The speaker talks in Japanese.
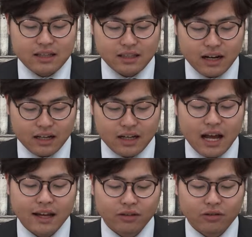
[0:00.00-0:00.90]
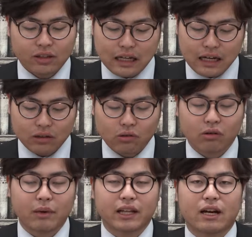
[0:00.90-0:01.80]
さらに難易度の高いと
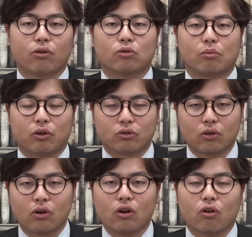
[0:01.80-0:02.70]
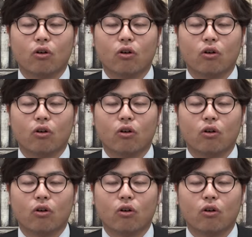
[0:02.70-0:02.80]
ころまでやろうと思うと、